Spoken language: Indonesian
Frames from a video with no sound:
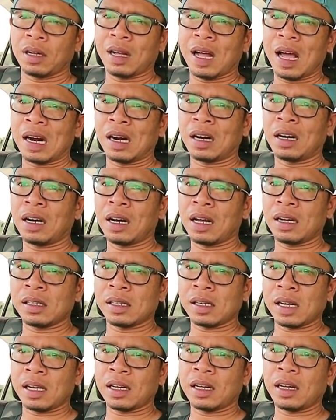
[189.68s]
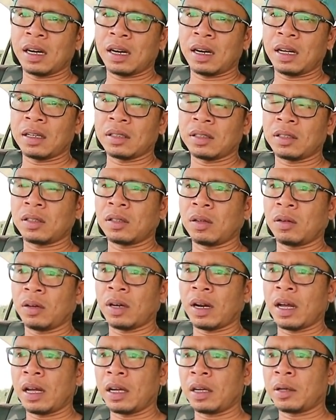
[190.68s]
karena saya langsung
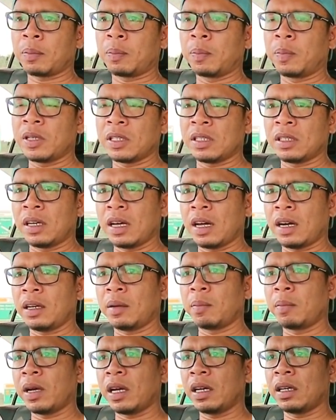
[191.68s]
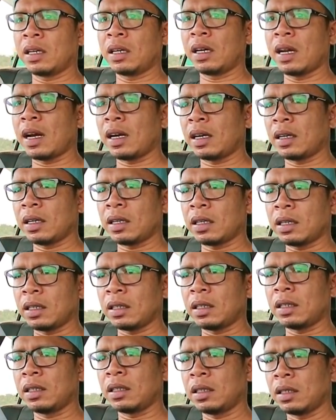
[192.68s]
naik bis dari Medan
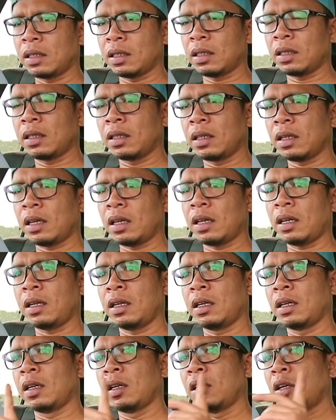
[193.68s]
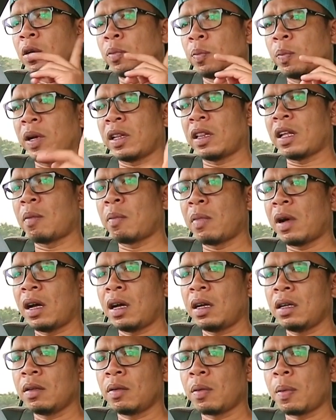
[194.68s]
ke eh
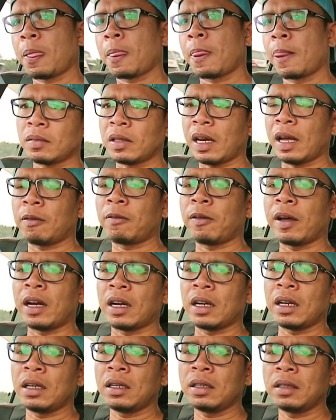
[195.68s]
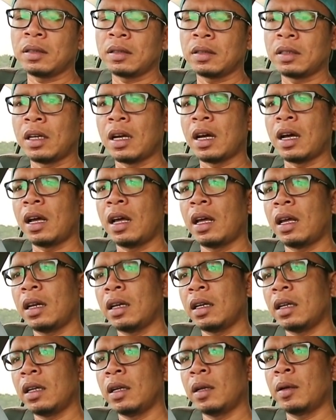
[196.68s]
pertama naik ferry
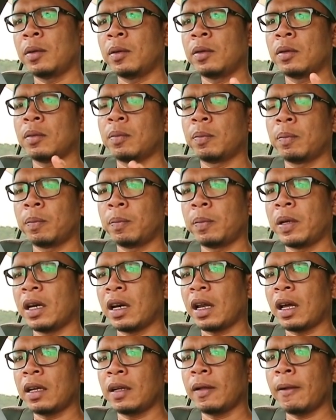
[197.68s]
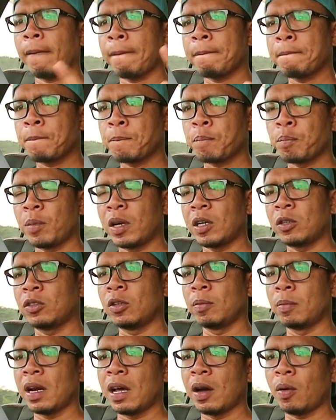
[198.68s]
dari Pineng
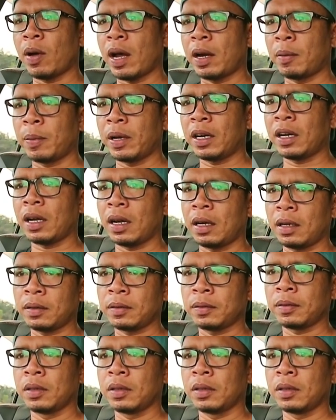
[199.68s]
menuju Belawan Medan